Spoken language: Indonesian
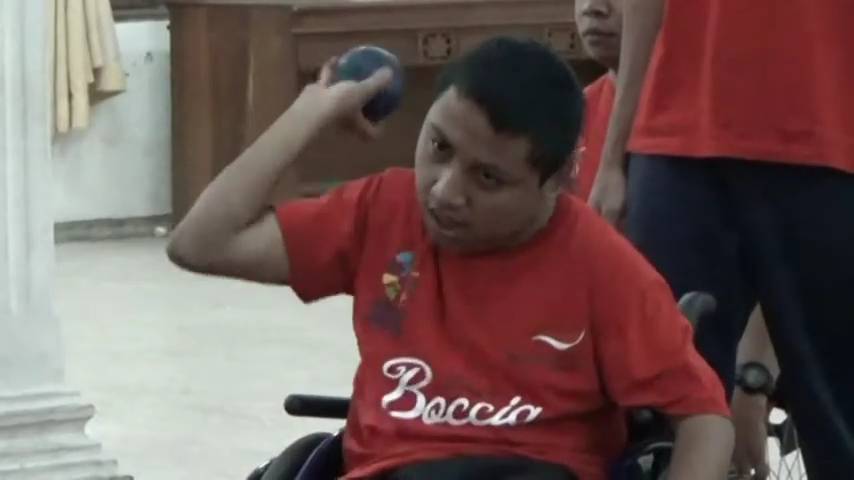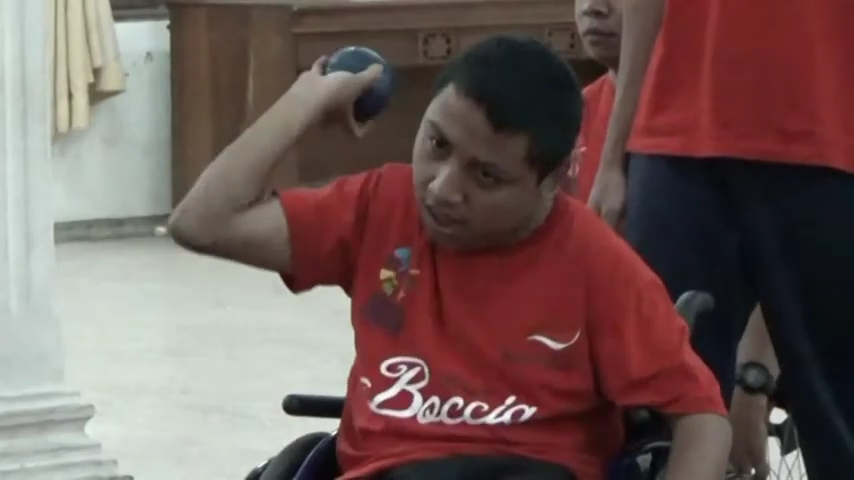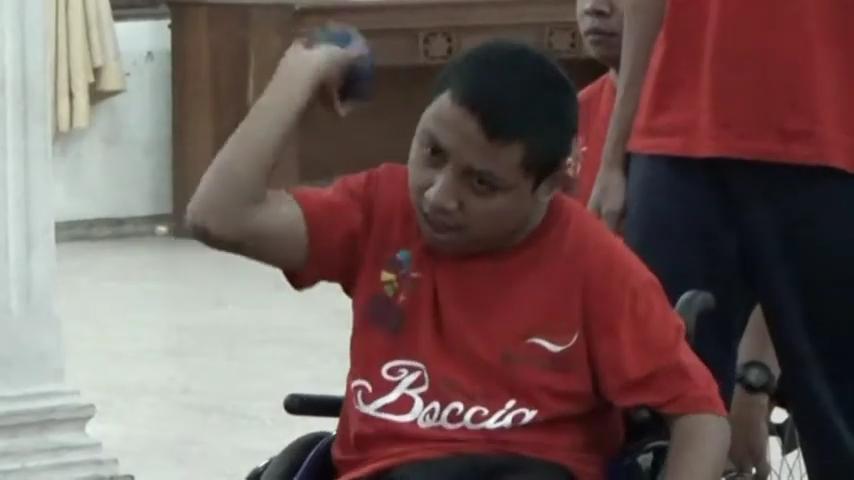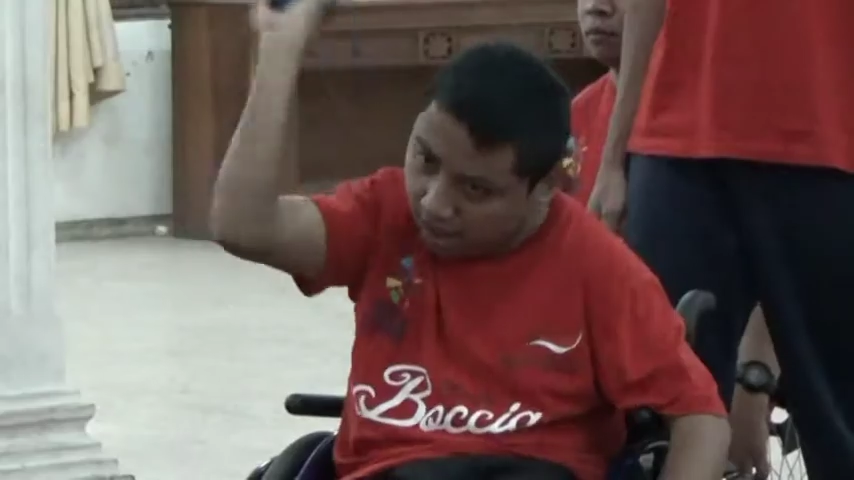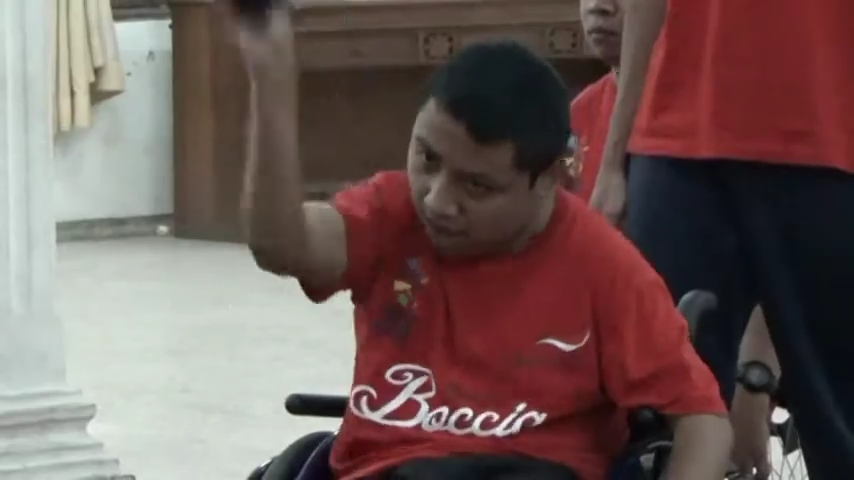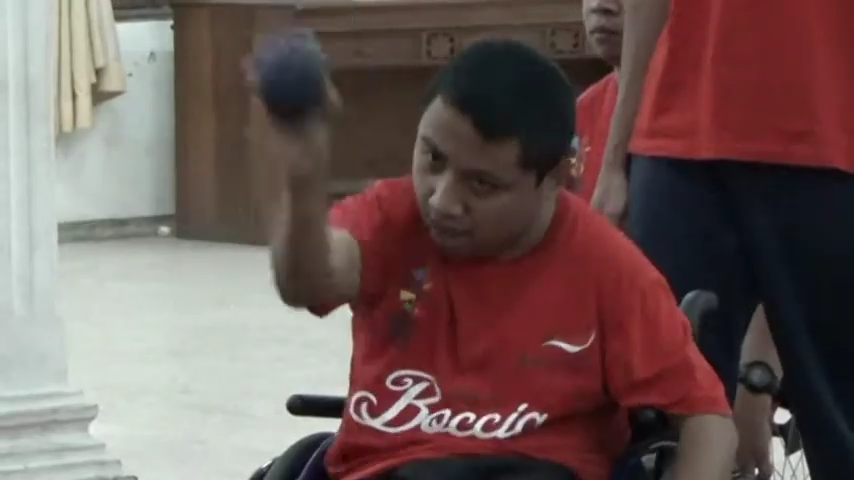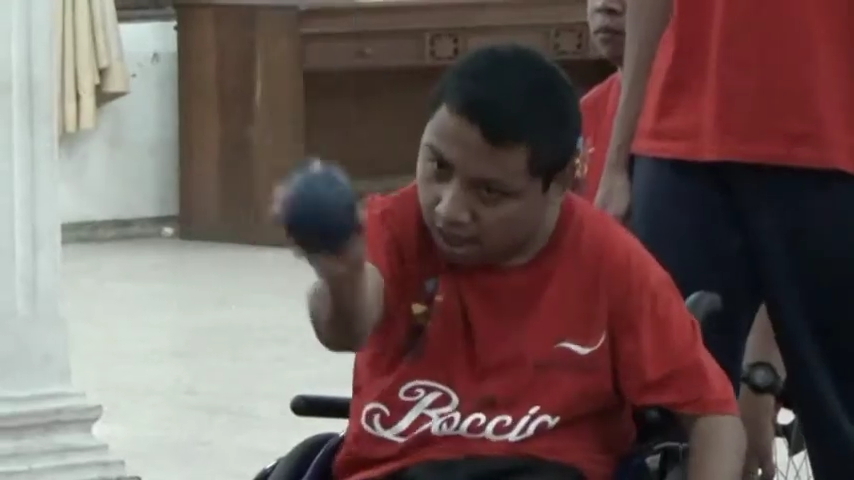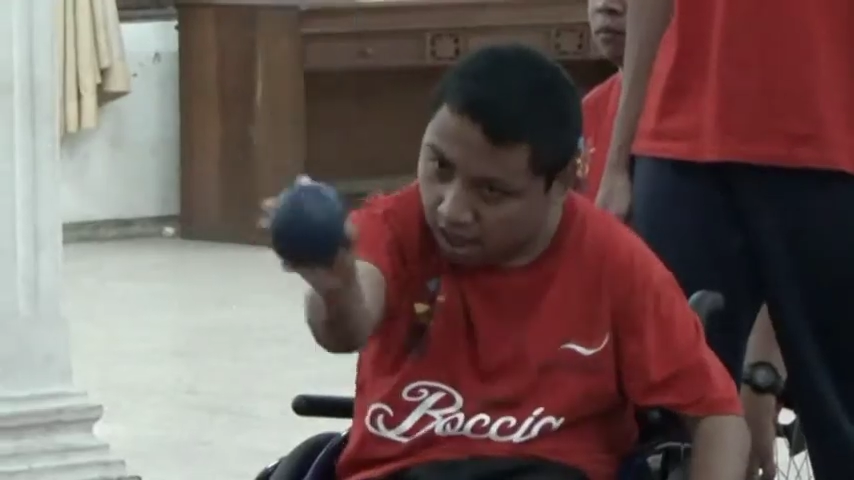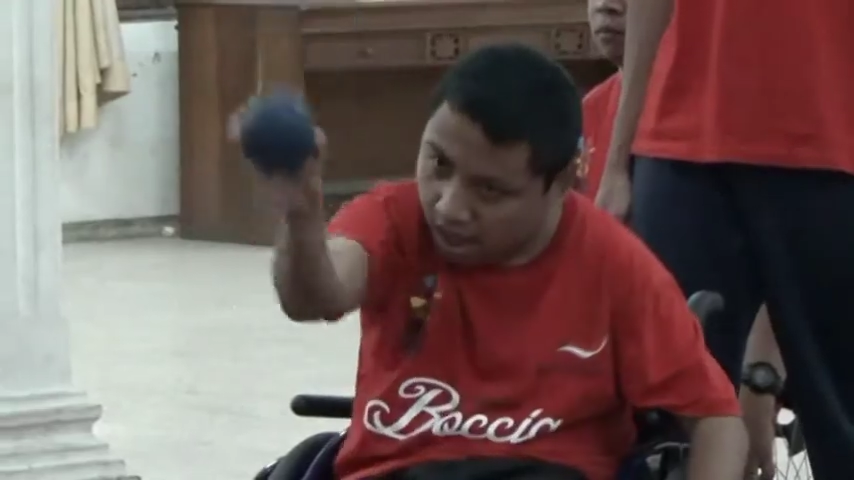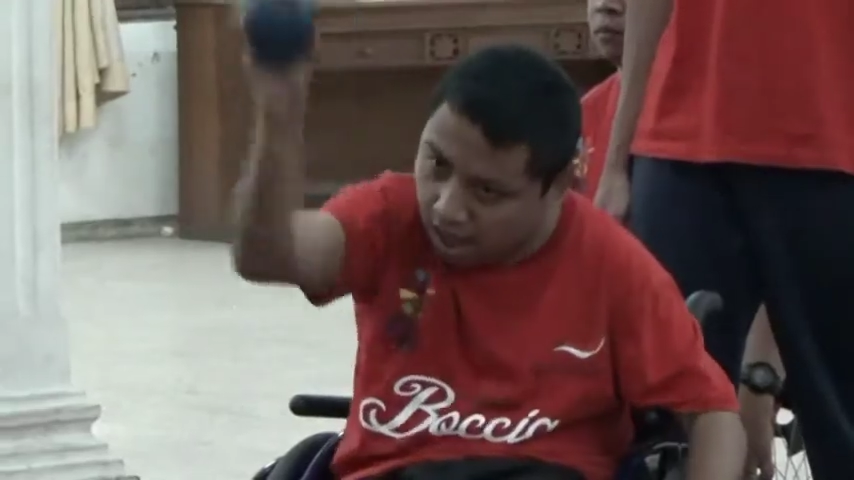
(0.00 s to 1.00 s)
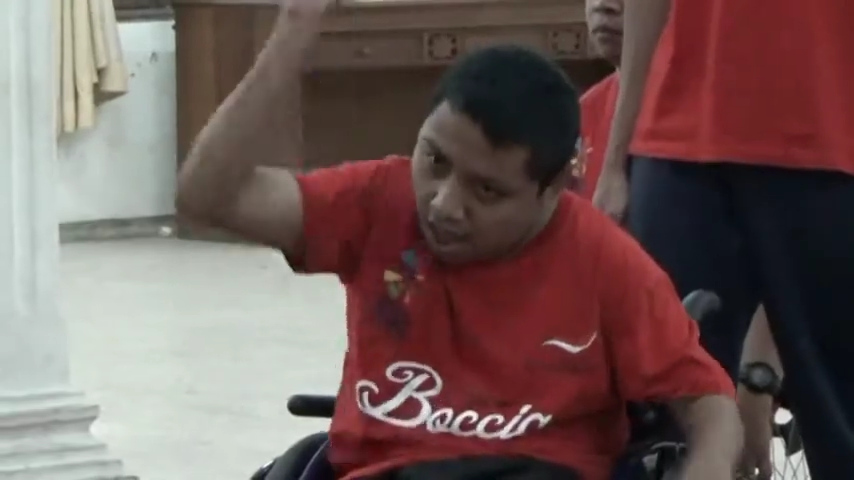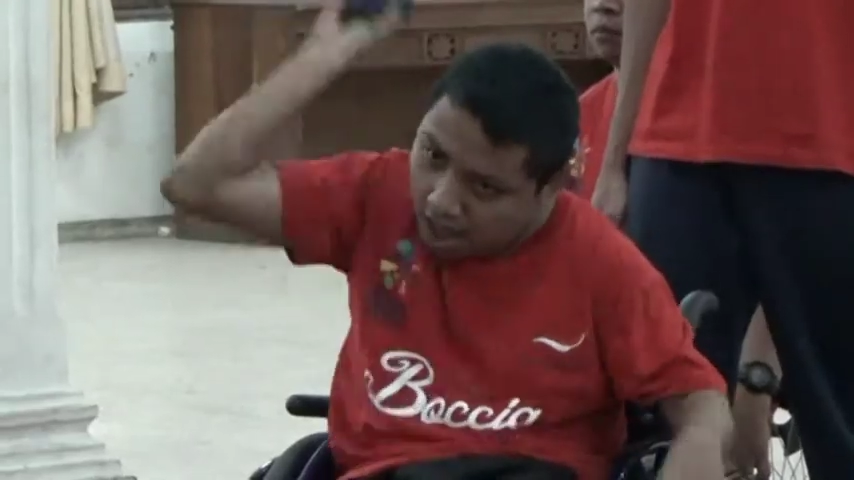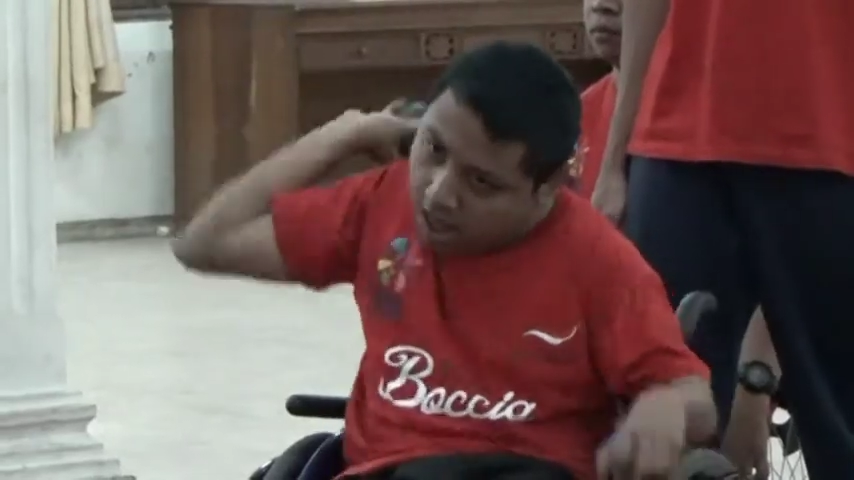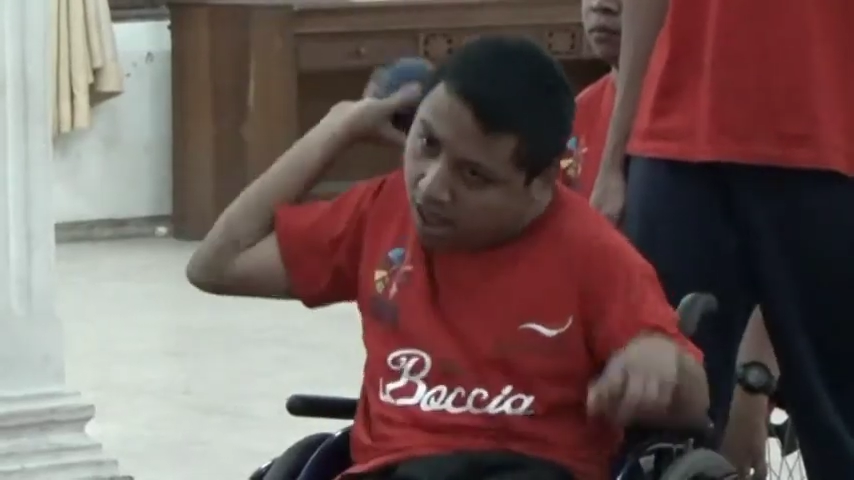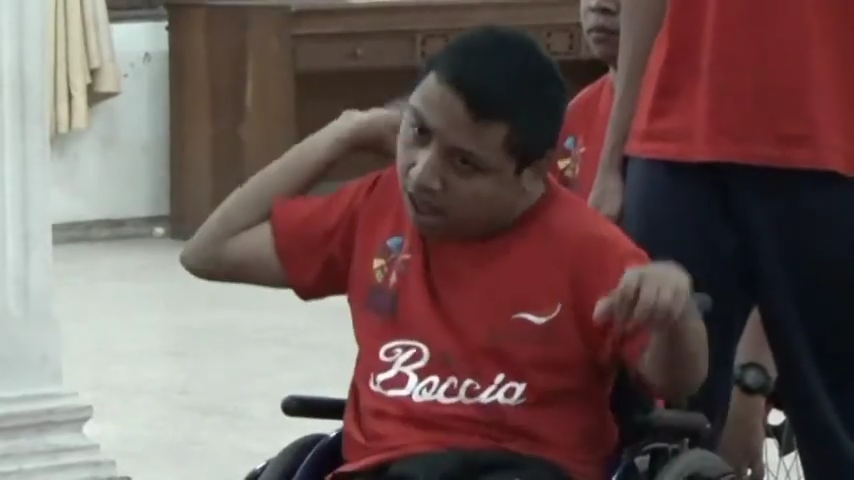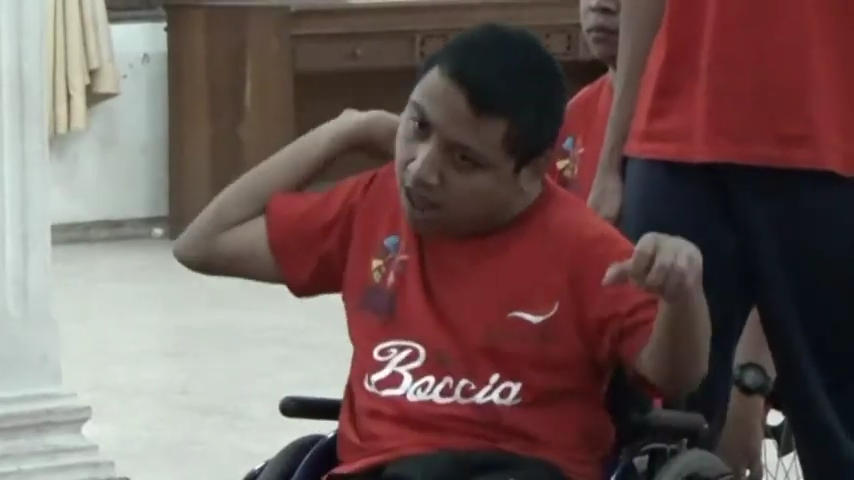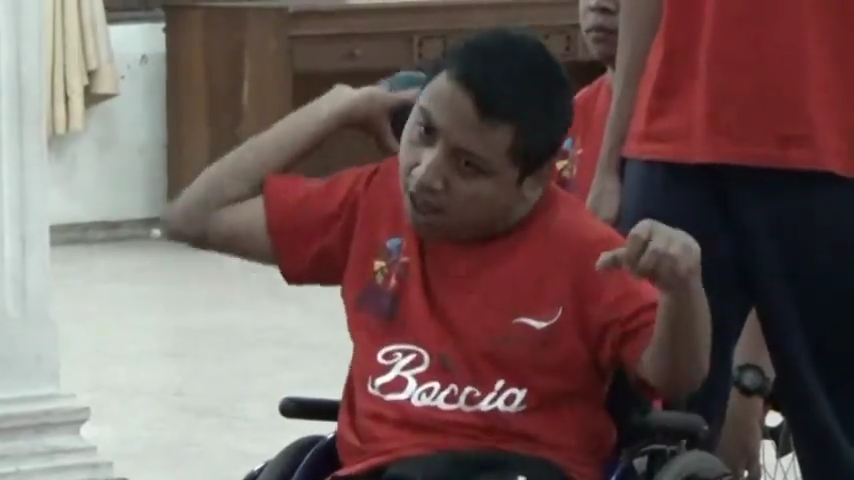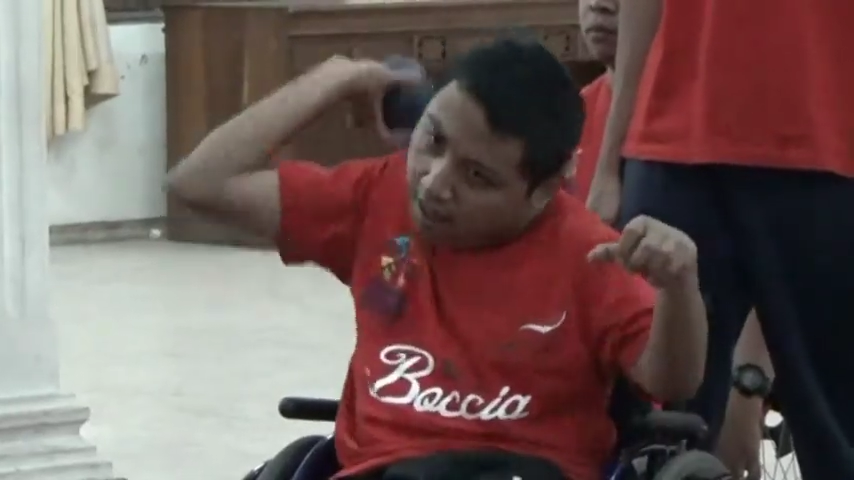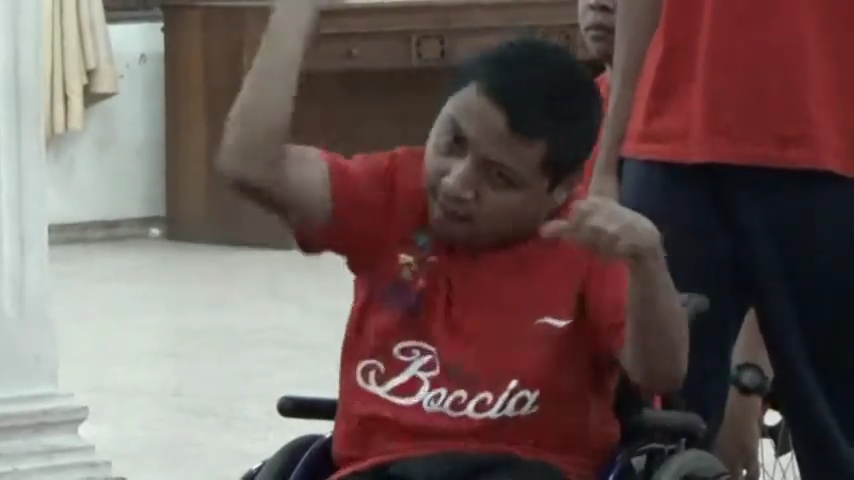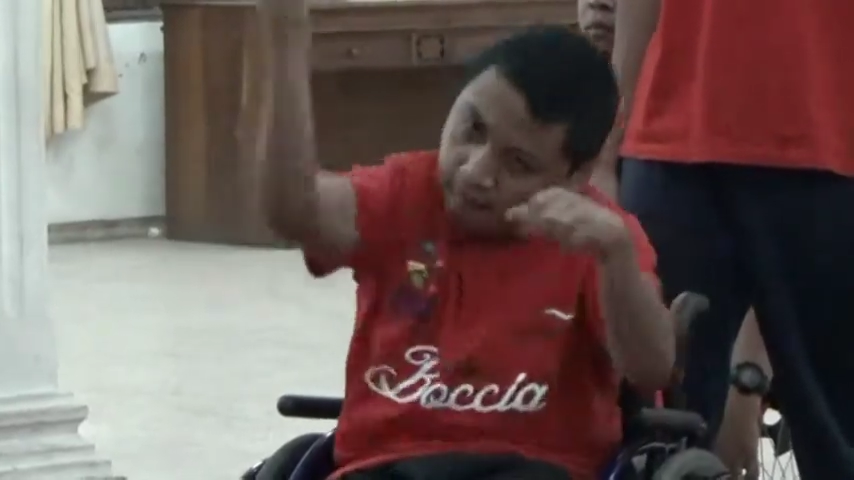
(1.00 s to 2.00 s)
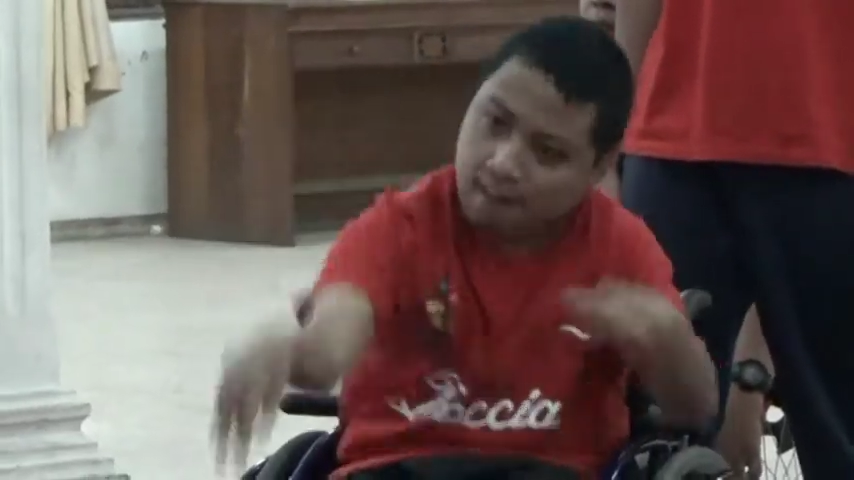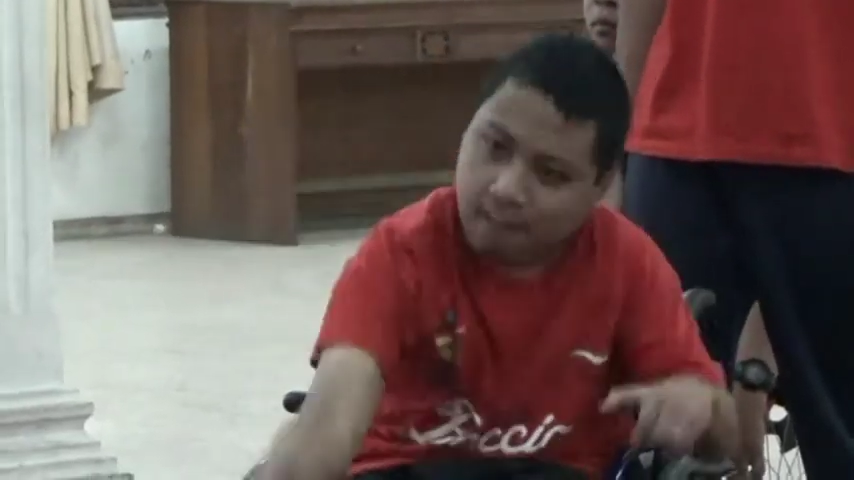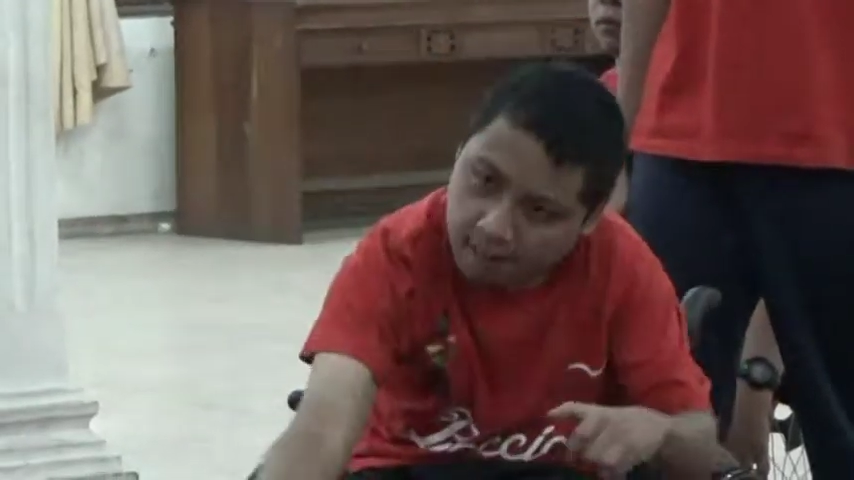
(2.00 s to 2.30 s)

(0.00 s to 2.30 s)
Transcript: internasional. Selain itu,